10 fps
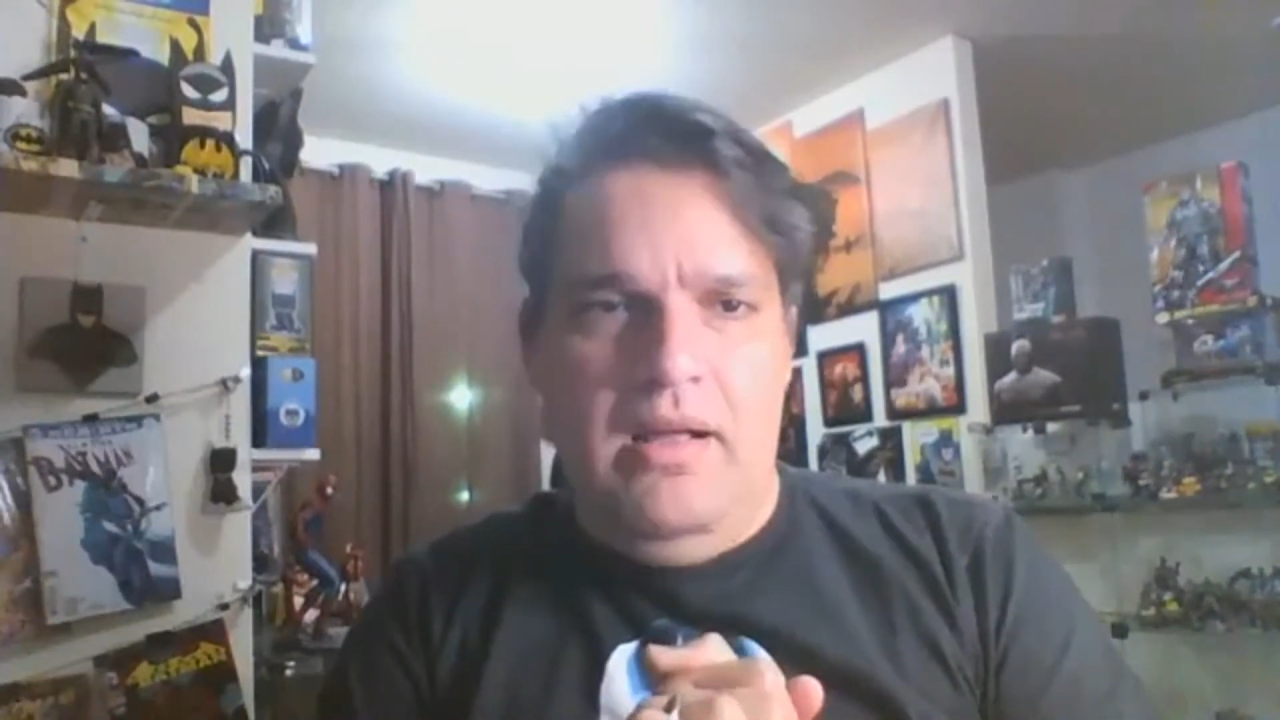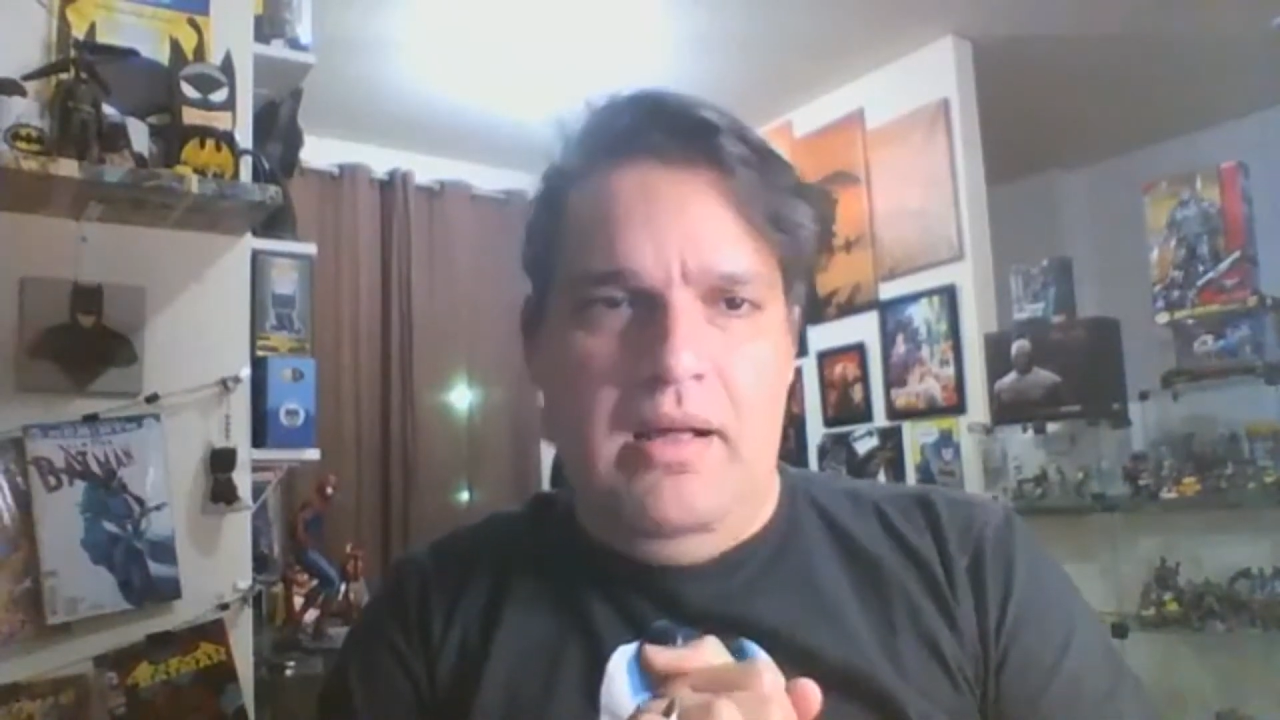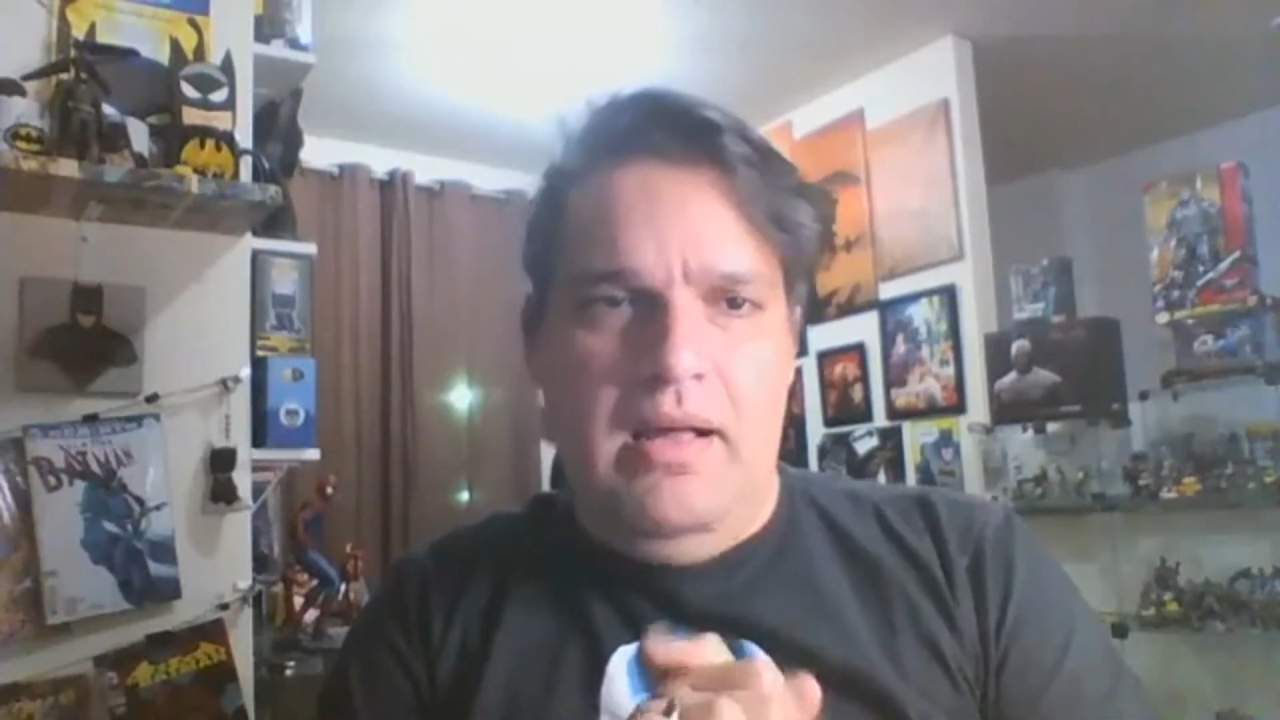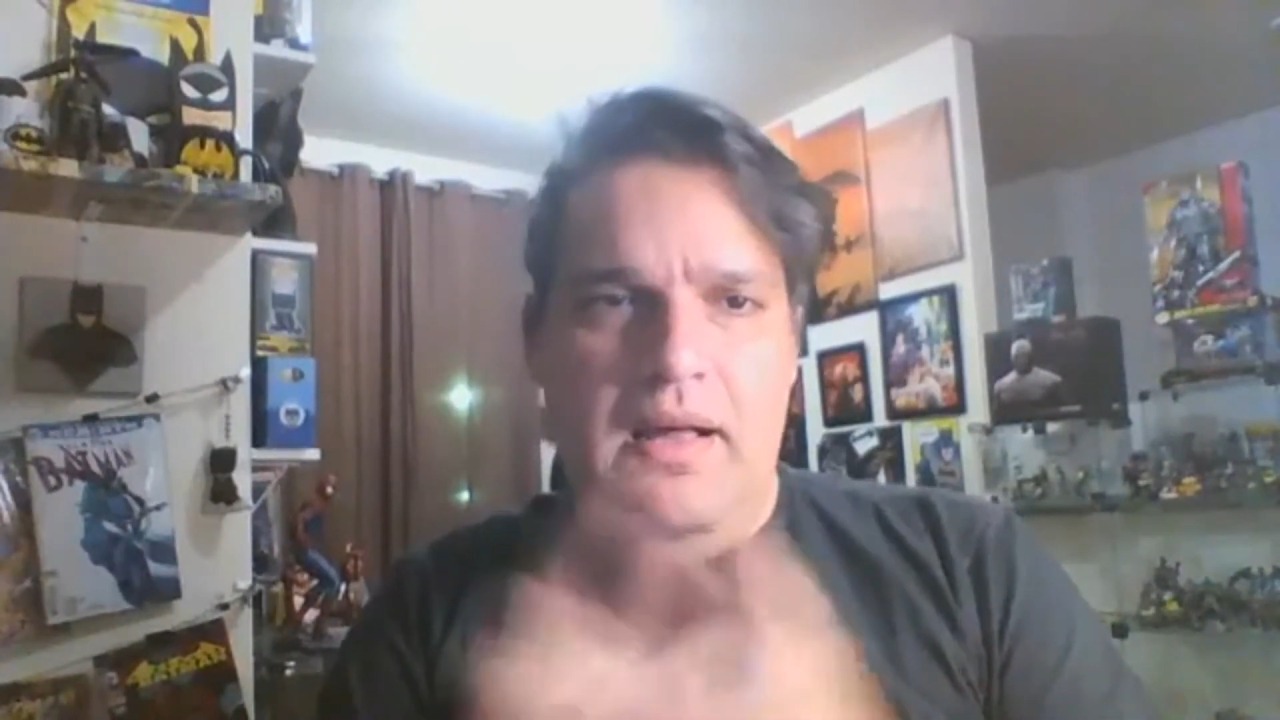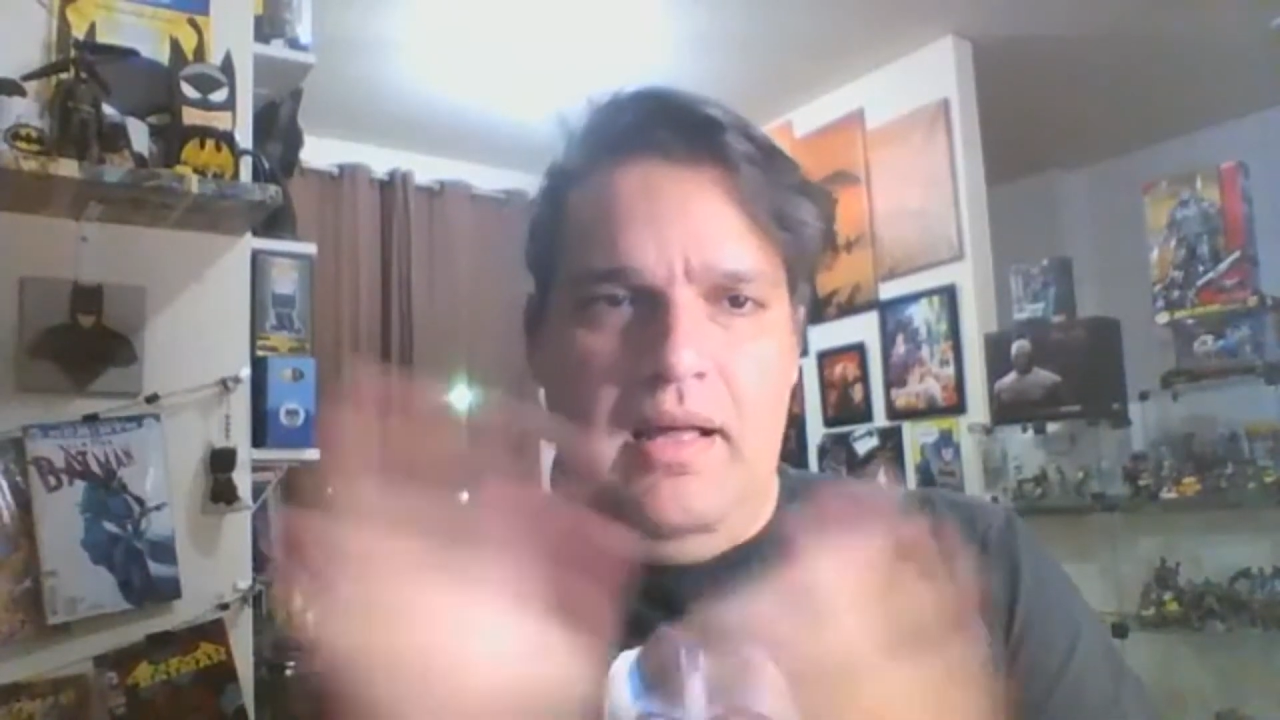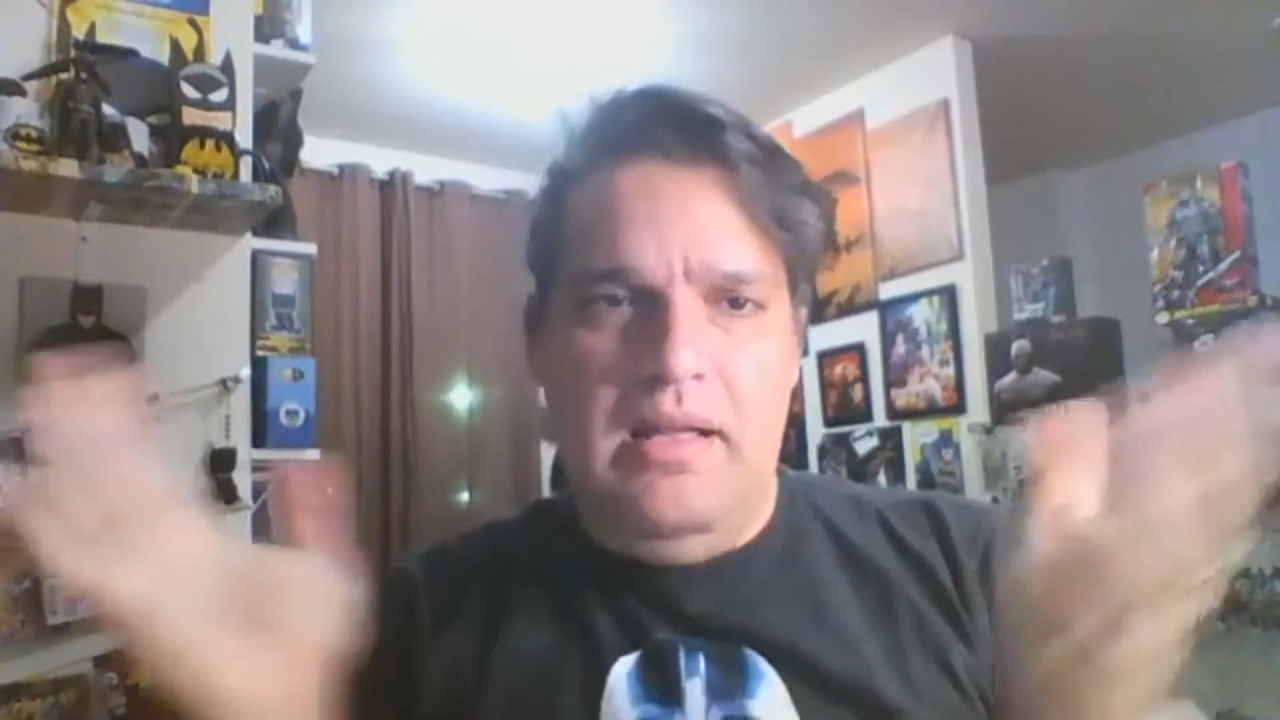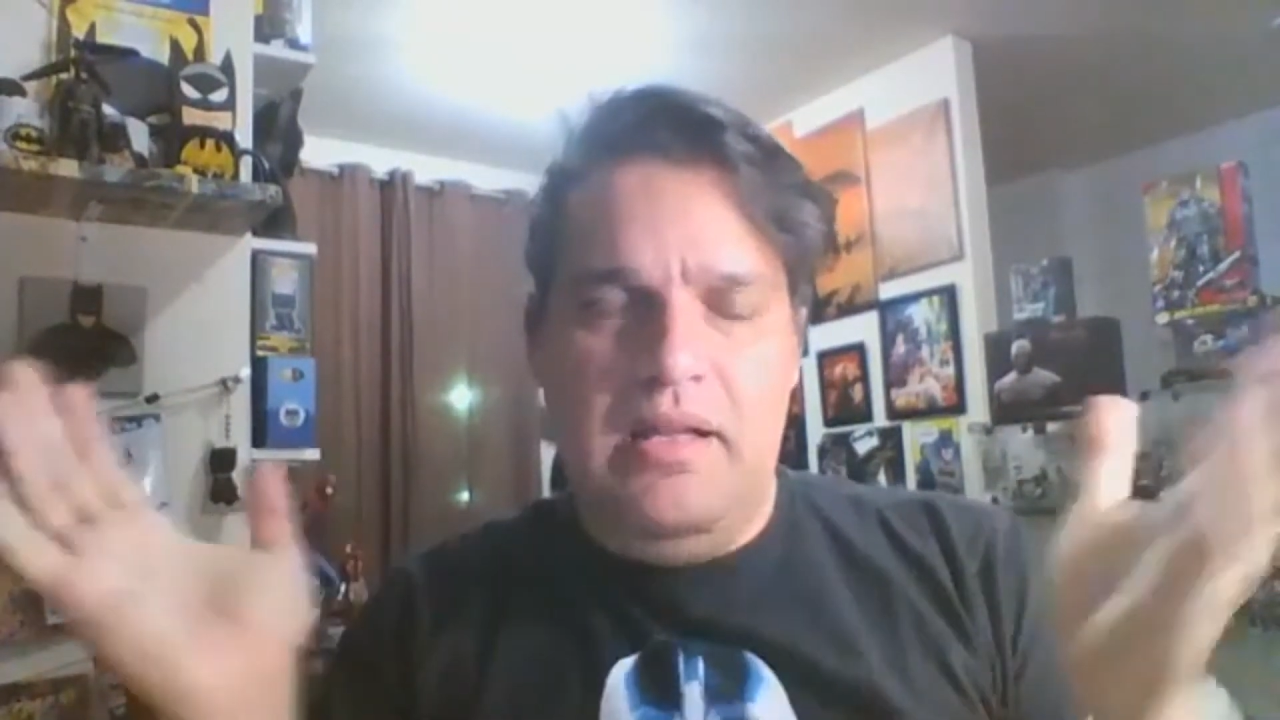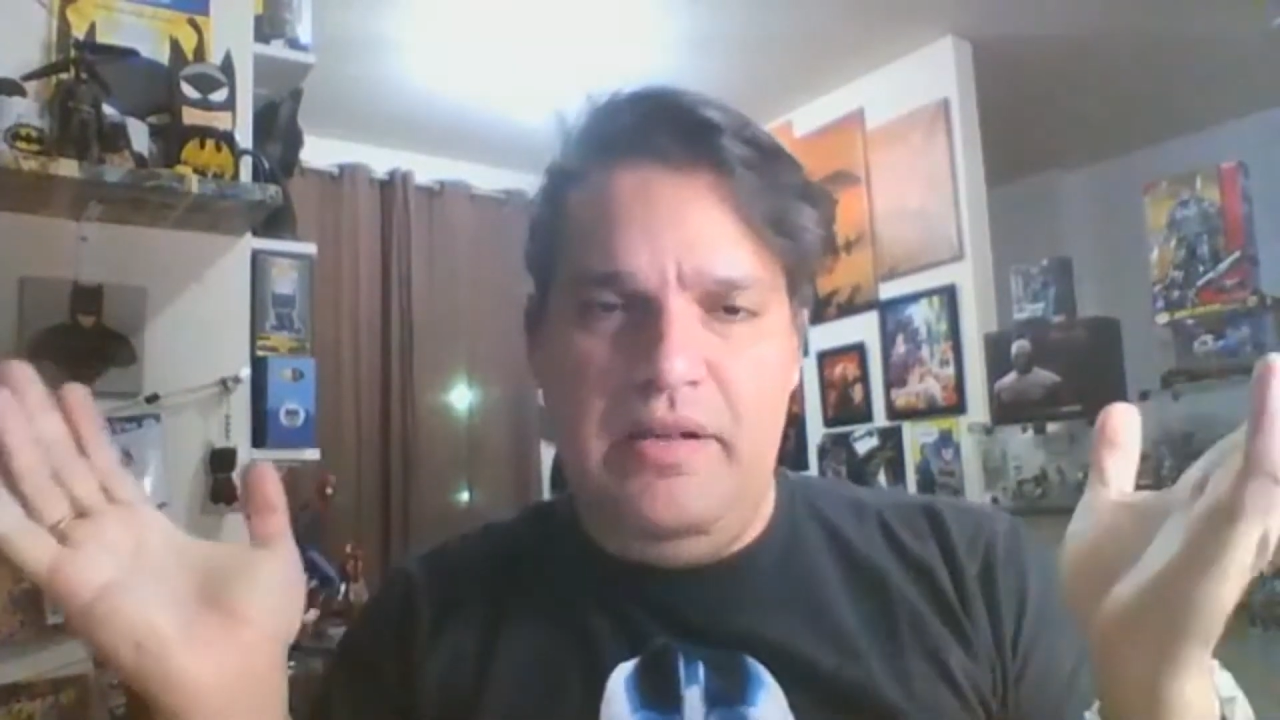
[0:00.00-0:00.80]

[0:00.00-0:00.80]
Ah,